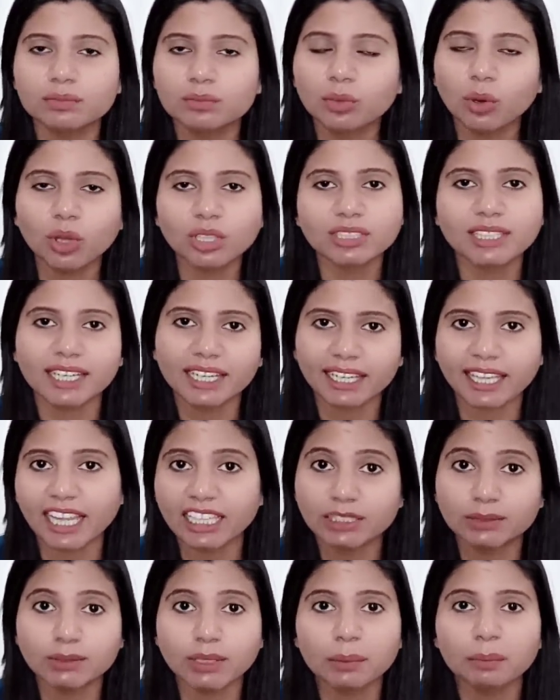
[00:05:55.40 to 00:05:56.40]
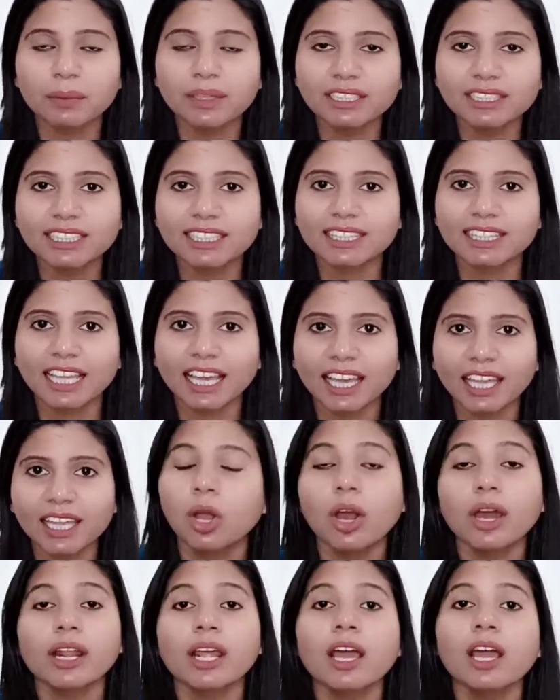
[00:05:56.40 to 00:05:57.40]
बहुत सारा कैशबैक मिल सकता है
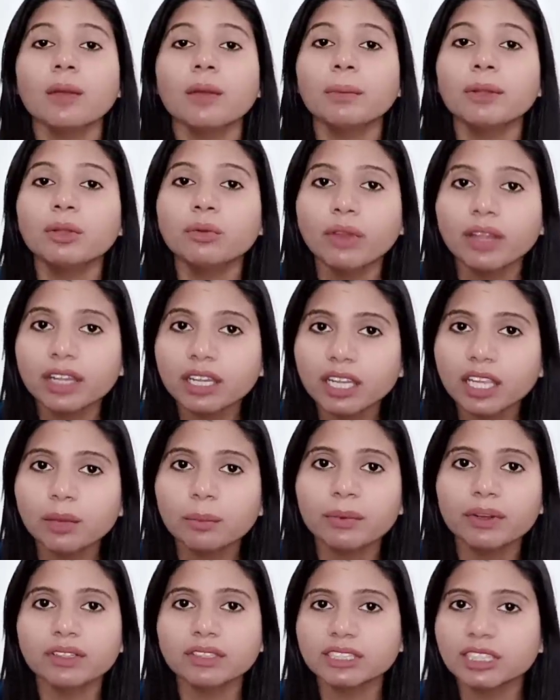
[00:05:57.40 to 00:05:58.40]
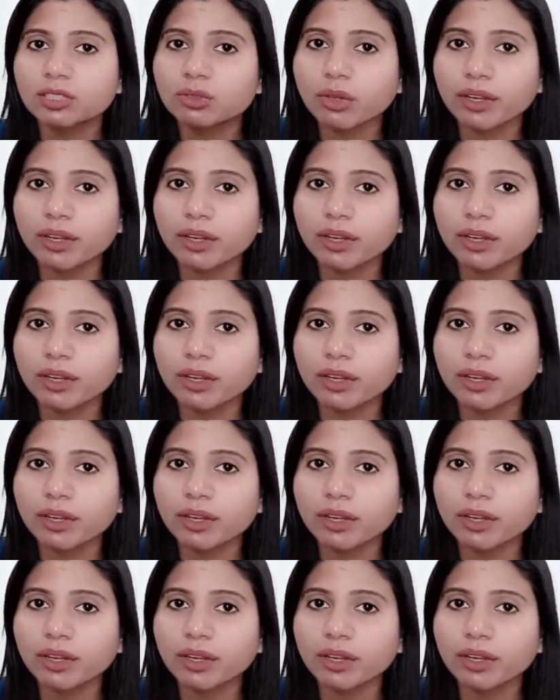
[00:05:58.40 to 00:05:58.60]
और हाँ अभी 20 अप्रैल से